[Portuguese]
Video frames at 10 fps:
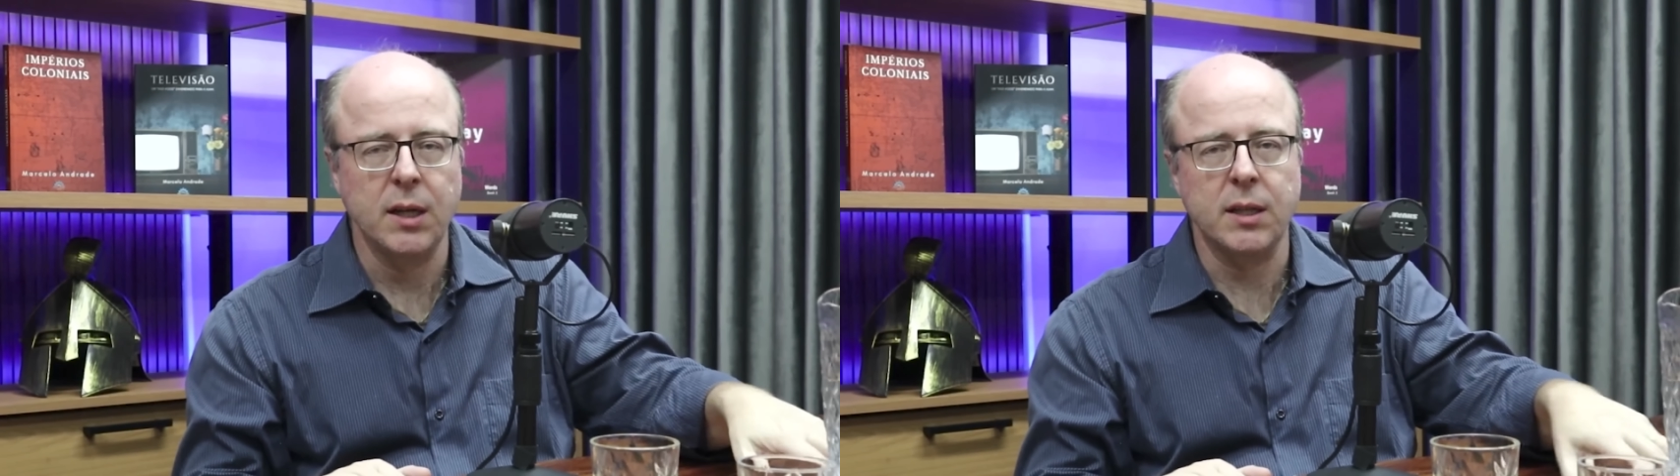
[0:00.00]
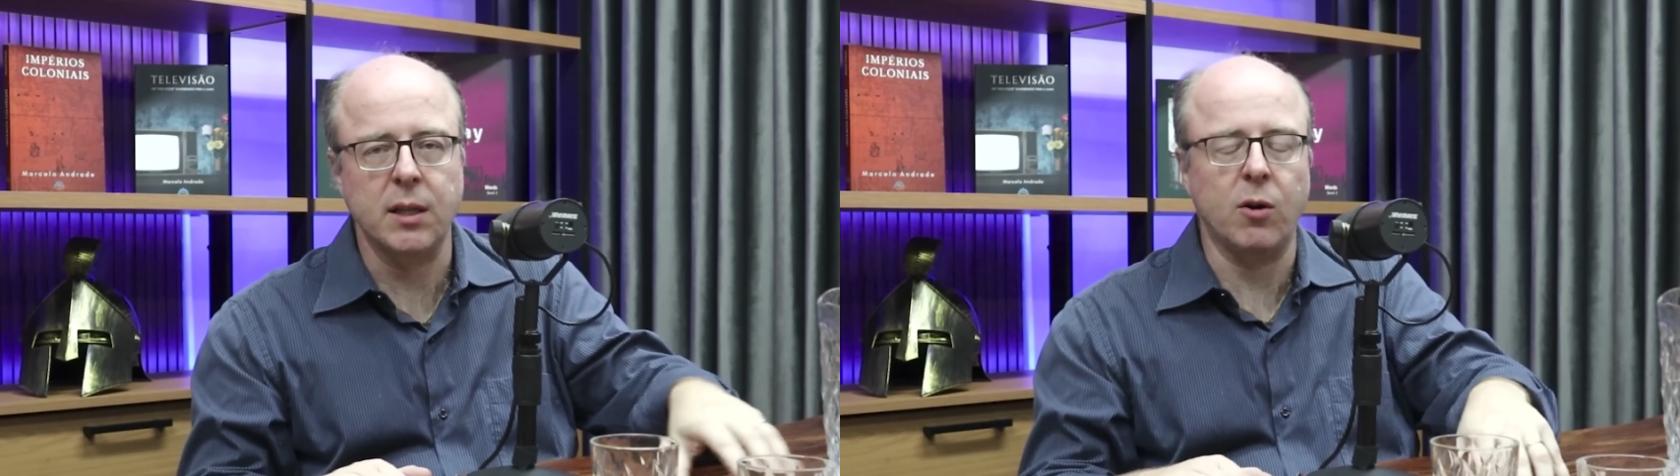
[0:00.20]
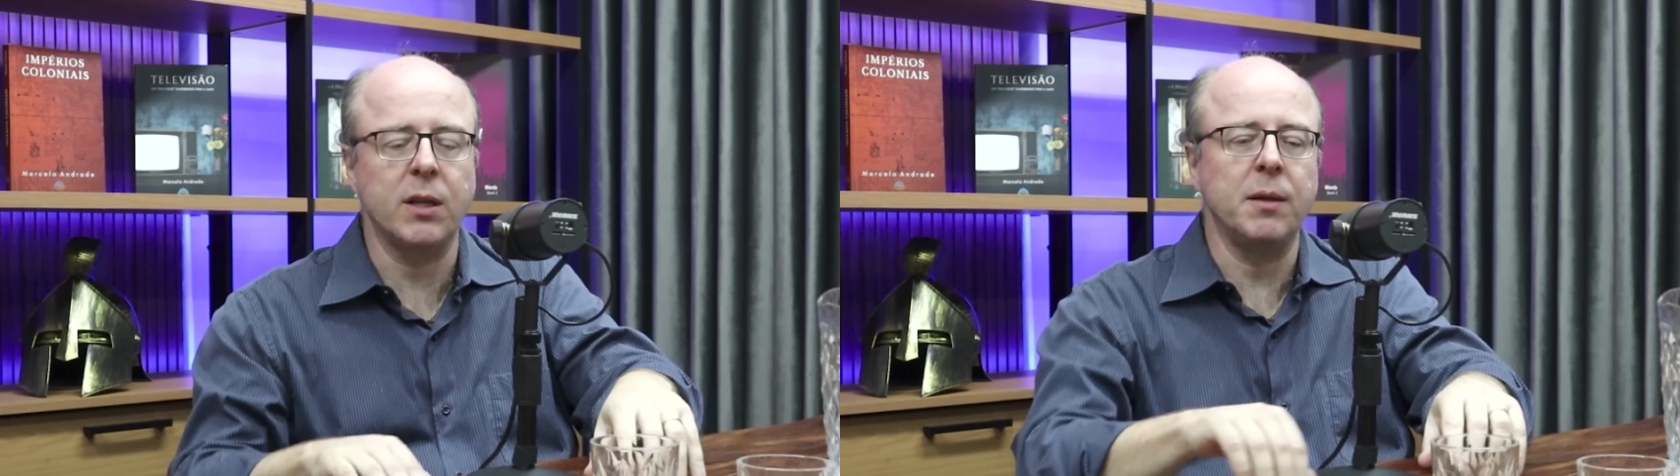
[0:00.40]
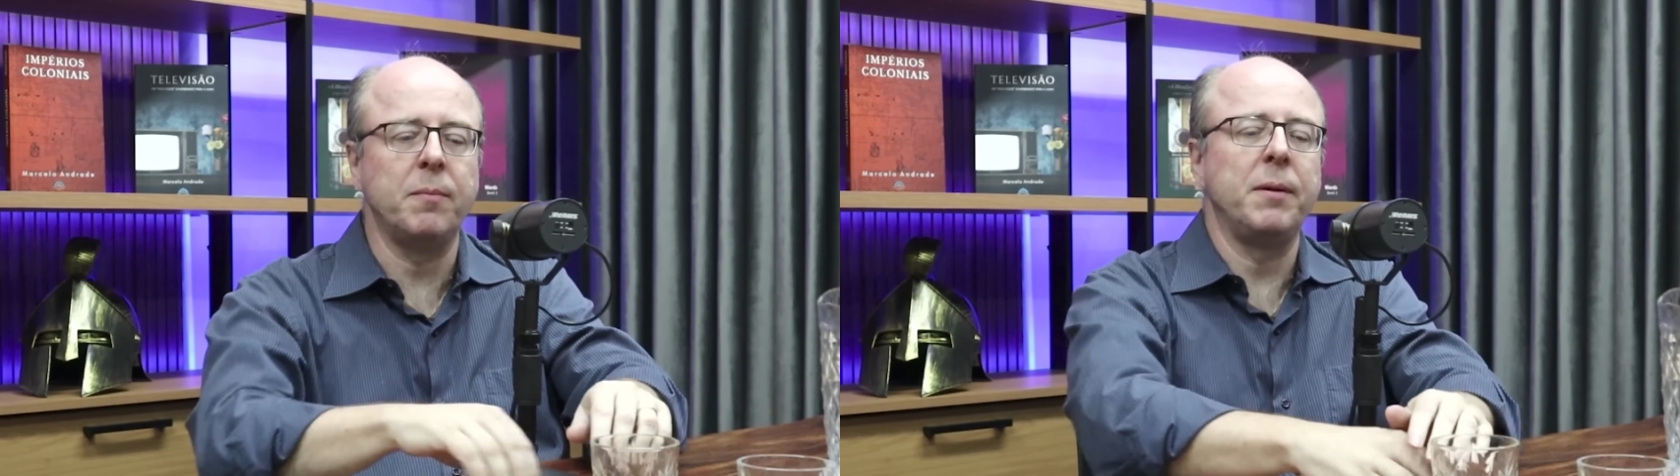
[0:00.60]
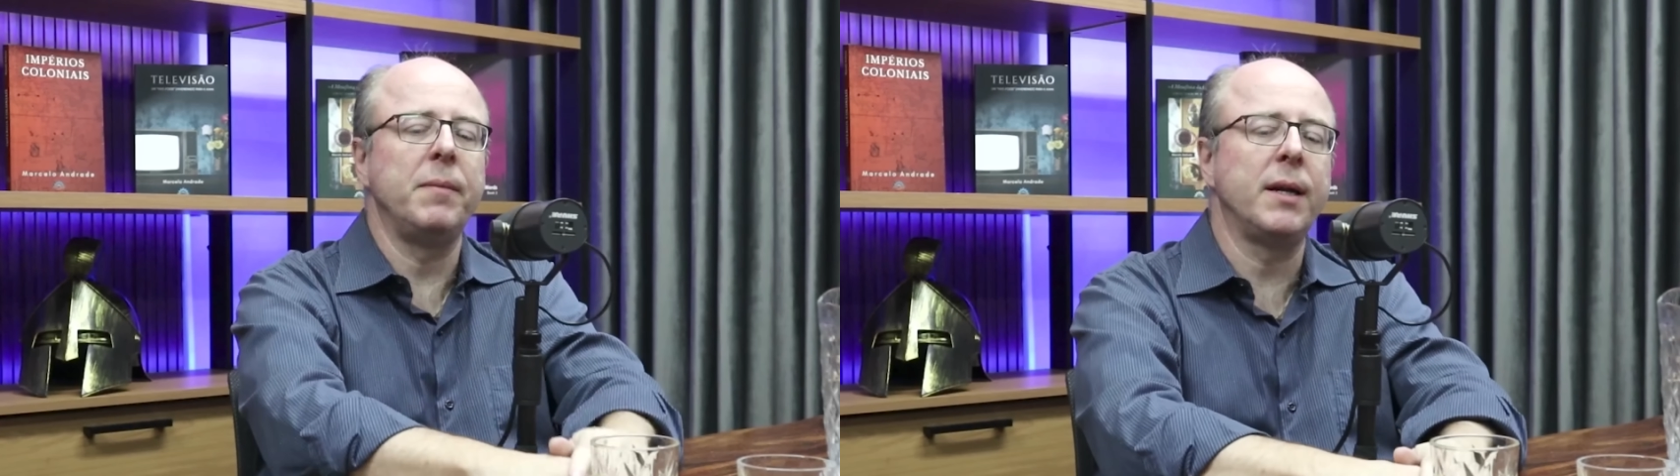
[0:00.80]
da ordem
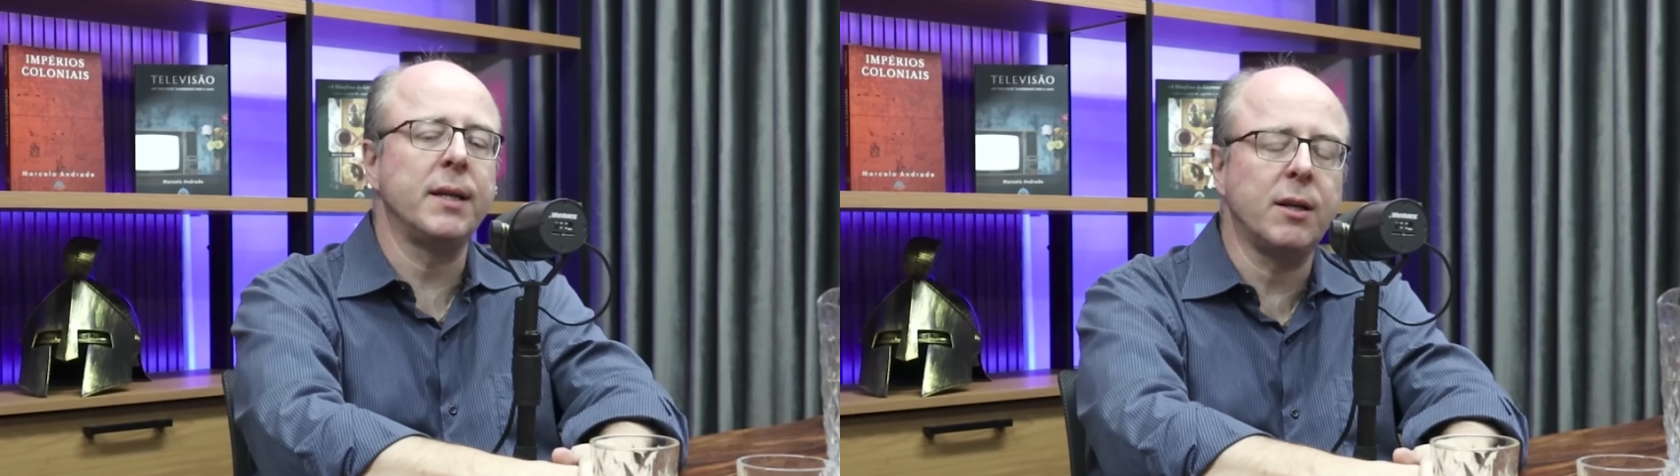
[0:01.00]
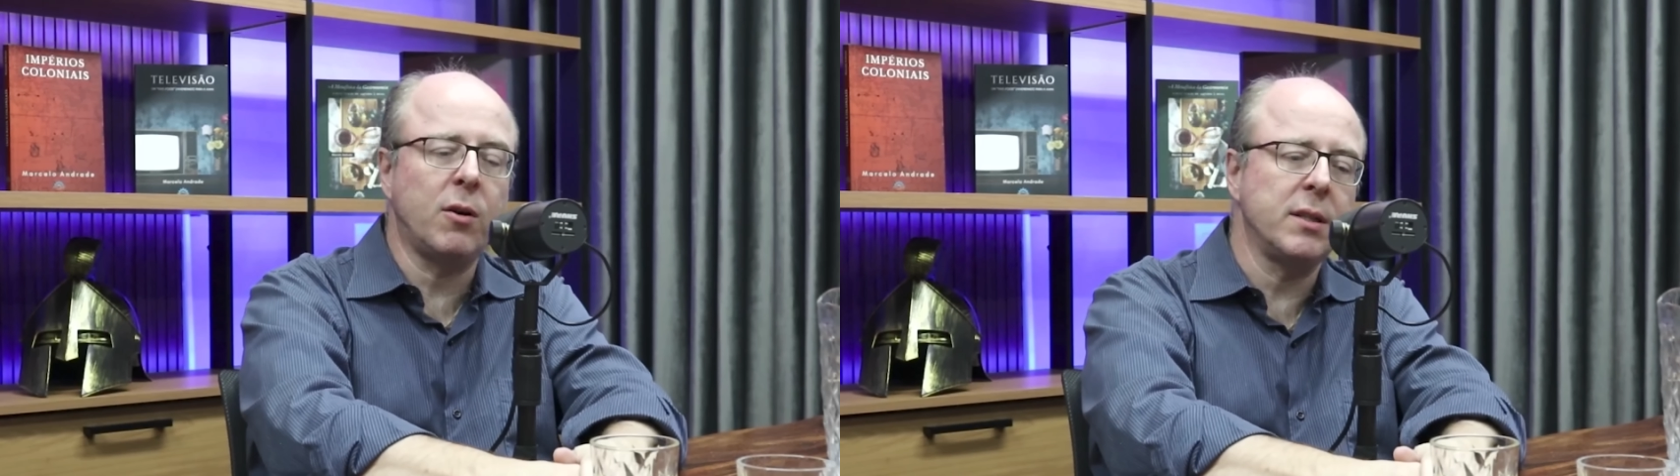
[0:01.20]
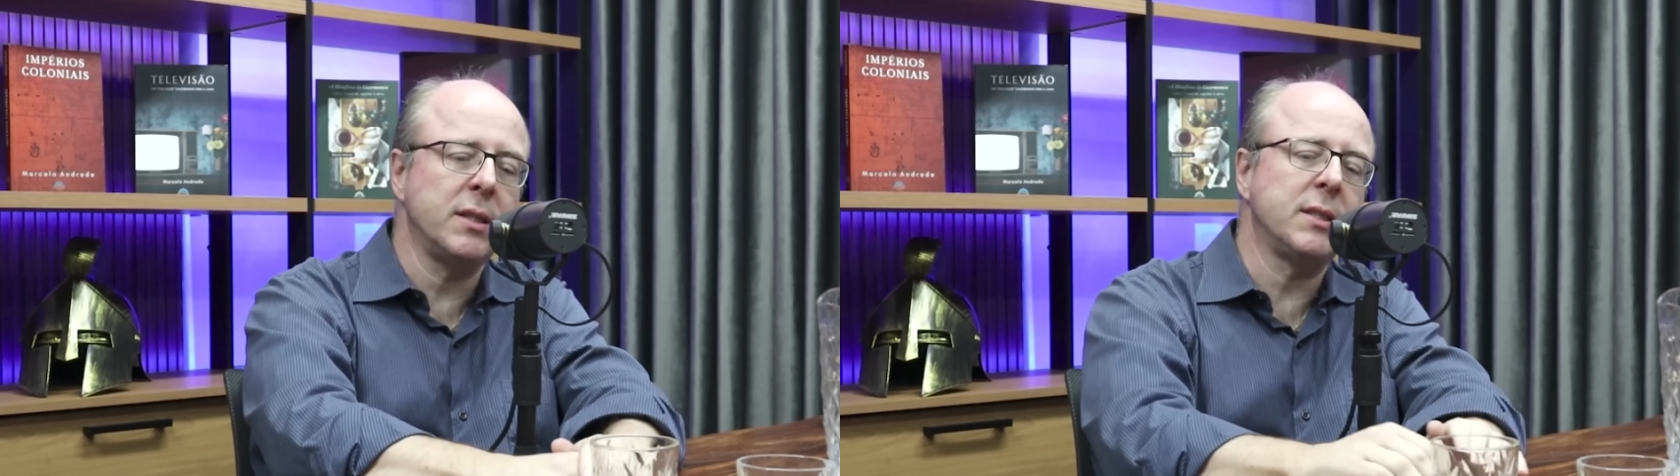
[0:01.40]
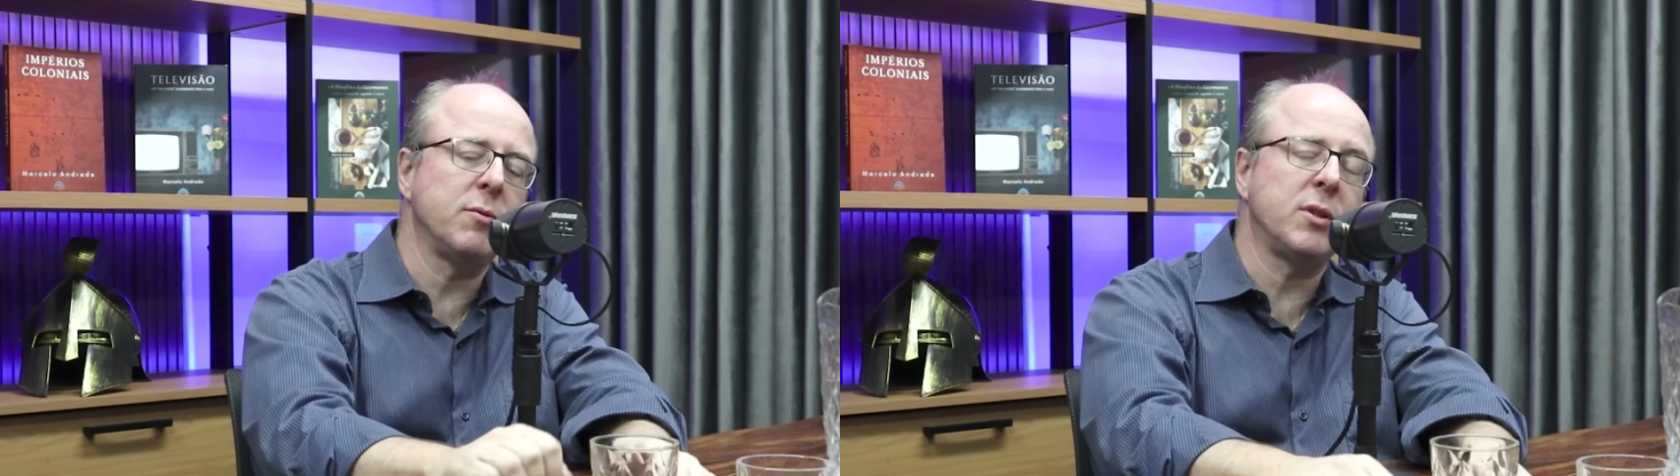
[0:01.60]
primeira e da ordem segunda.